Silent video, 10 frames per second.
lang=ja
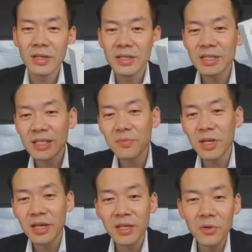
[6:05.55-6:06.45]
2冊目
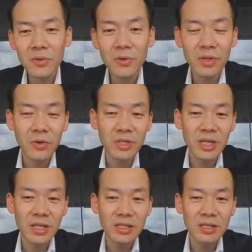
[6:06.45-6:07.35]
が記憶の本でこちら
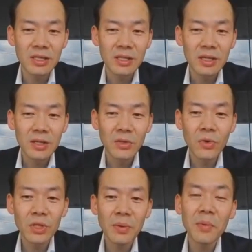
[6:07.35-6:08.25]
です。
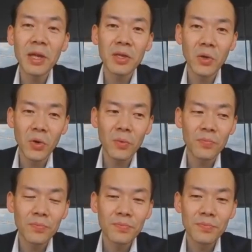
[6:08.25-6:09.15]
脳玉勉強法、
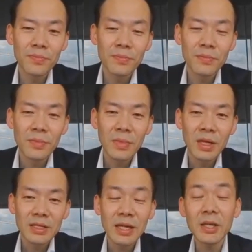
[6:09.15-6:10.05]

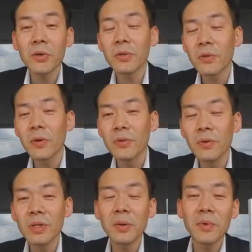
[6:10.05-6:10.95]
先ほどの
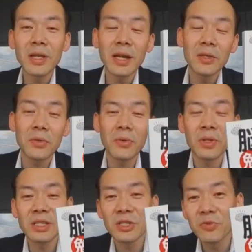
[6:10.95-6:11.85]
脳玉ダイエットと同
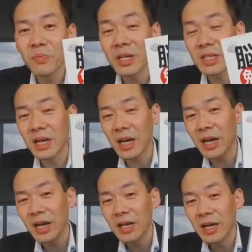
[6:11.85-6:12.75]
じ出版社から
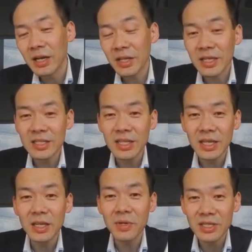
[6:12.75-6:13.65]
出させていただ
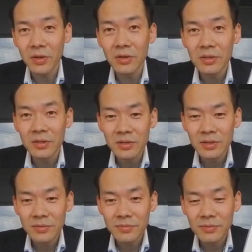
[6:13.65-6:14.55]
きました。
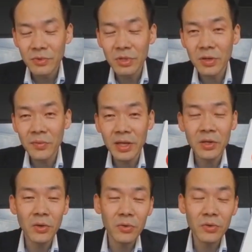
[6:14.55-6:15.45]
脳玉勉
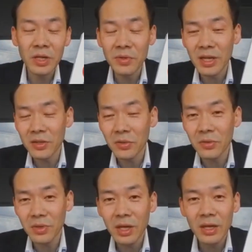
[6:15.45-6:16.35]
強法、脳玉ダイエットって
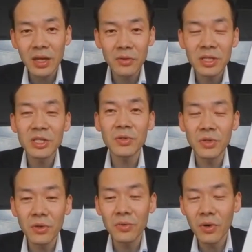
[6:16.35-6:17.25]
いうね、2種類
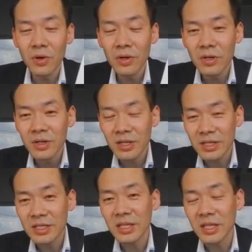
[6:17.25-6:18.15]
の本を出
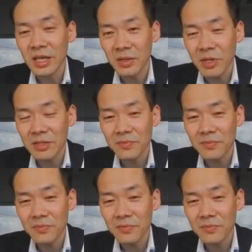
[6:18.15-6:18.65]
させていただいています。